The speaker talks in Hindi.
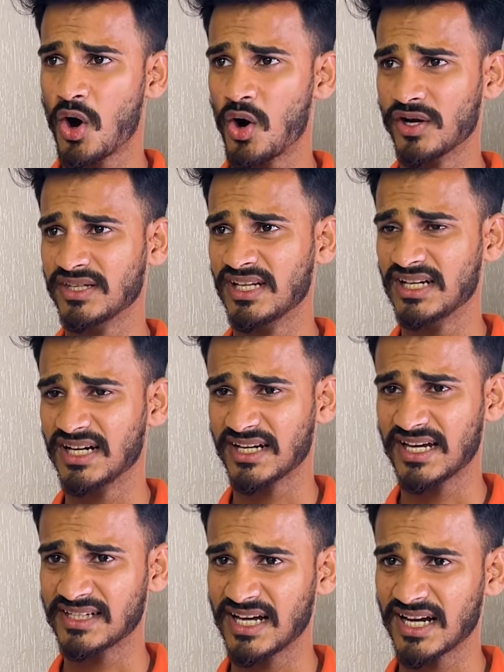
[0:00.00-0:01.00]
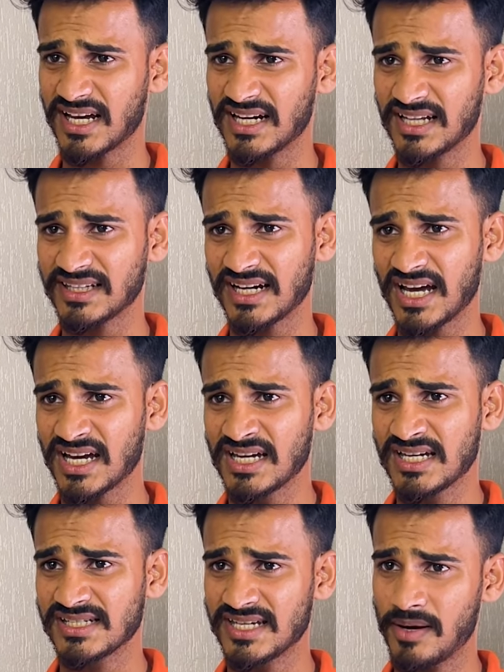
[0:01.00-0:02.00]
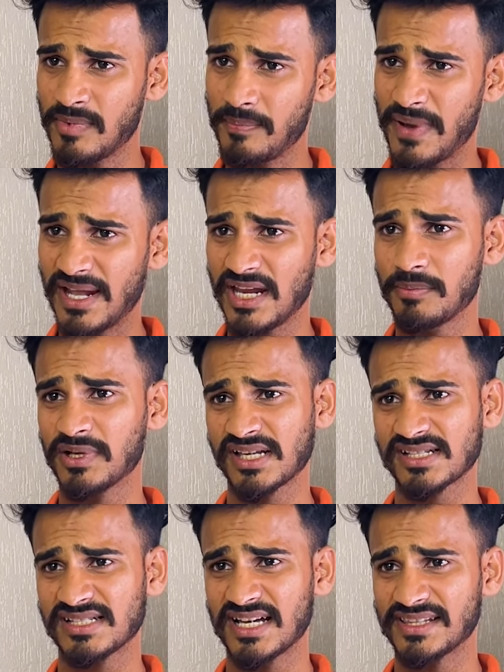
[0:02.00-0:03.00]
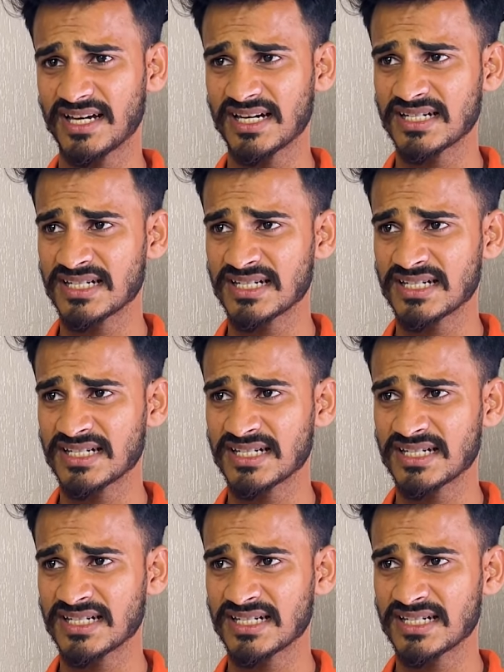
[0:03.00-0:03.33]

और ये लड़का इतना गलत है ना ये हमें पहले ही पता चल जाता